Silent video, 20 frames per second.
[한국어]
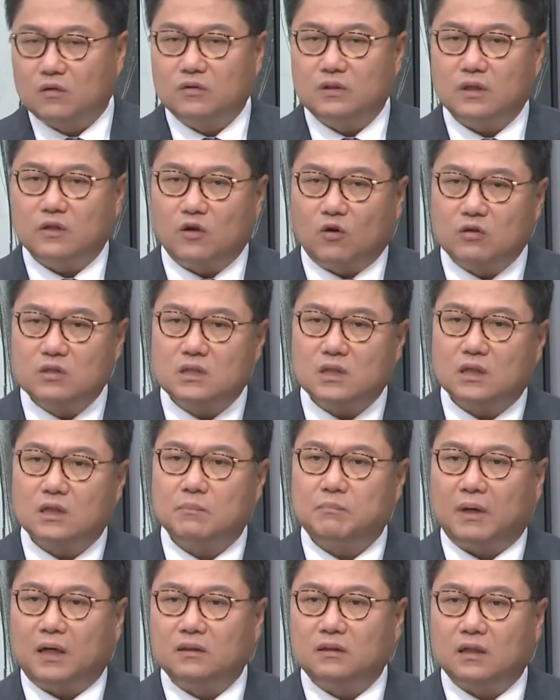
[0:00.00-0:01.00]
그런데
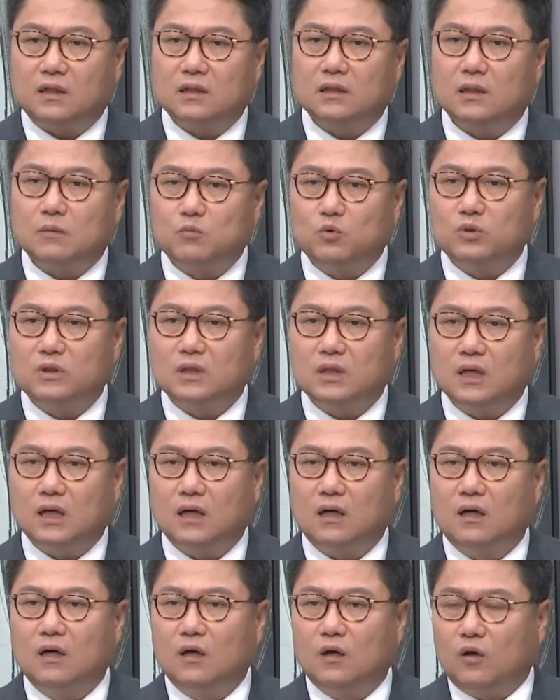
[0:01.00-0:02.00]
경제학이 발달하다
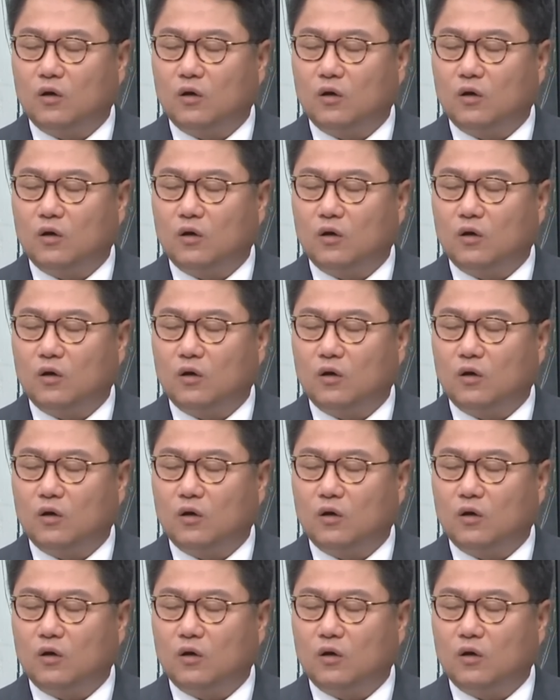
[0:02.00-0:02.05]
보니까